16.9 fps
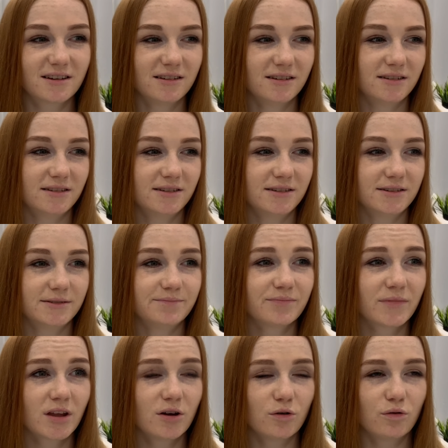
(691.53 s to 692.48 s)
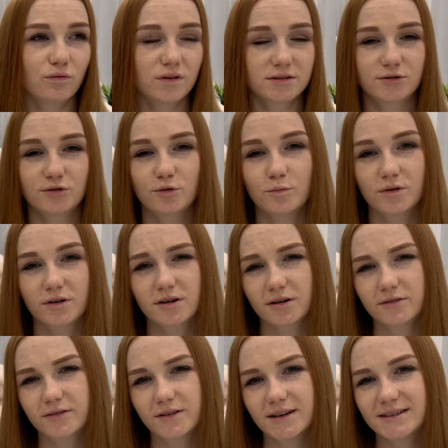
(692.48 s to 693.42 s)
Э, у вас дома
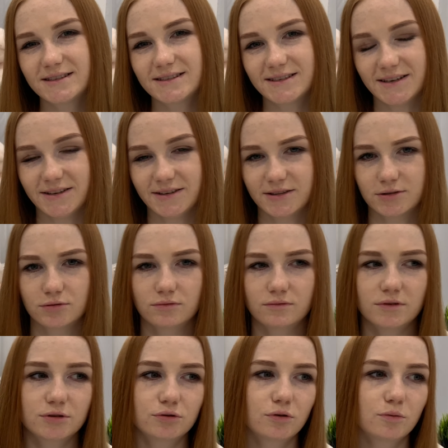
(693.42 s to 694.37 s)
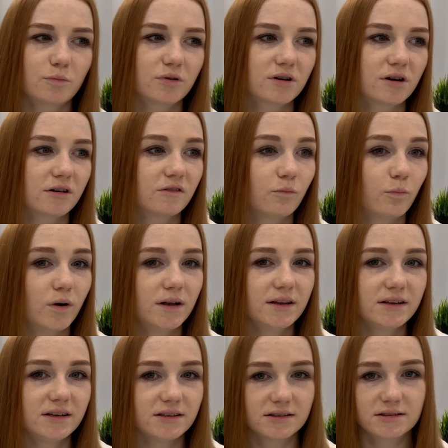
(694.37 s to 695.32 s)
как в гостинице, у вас дома как в
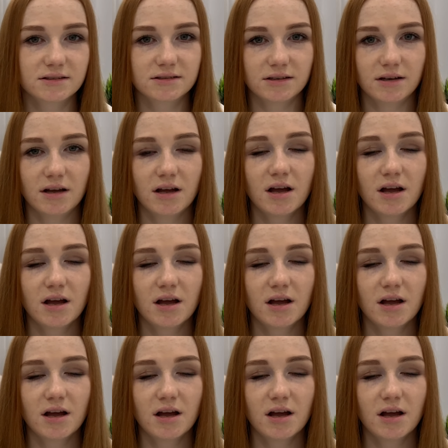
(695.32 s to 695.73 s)
больнице.